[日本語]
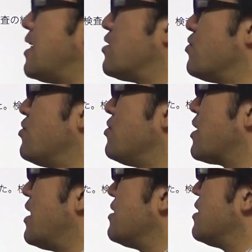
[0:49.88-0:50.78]
在、痛風
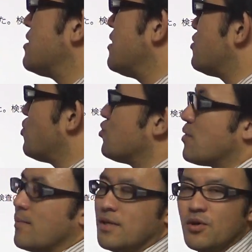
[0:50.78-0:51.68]
関節炎の症
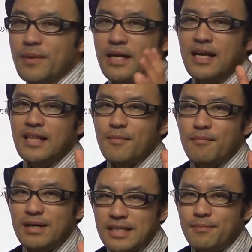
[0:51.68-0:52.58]
状は認められて
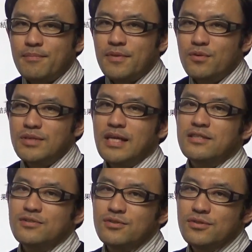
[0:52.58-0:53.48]
ません。ということで、
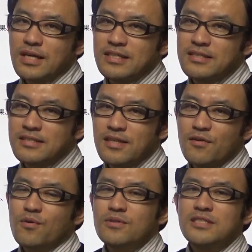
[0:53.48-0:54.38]
痛風関節炎
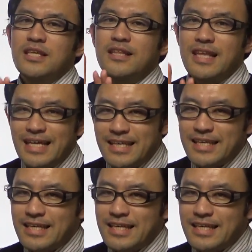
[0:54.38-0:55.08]
は起こしてない。